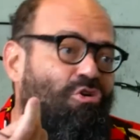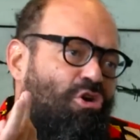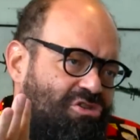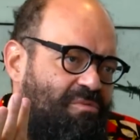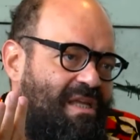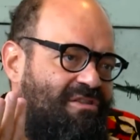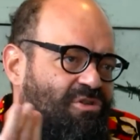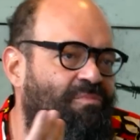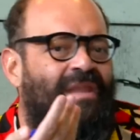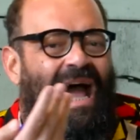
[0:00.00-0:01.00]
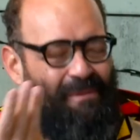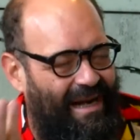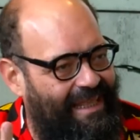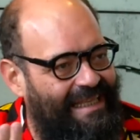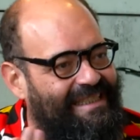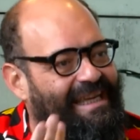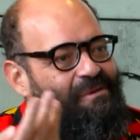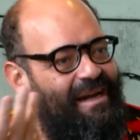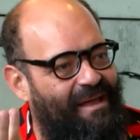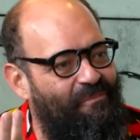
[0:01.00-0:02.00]
un conocimiento, mm. hablar de ética,
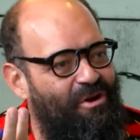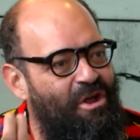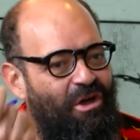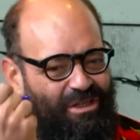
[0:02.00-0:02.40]
hablar de amor.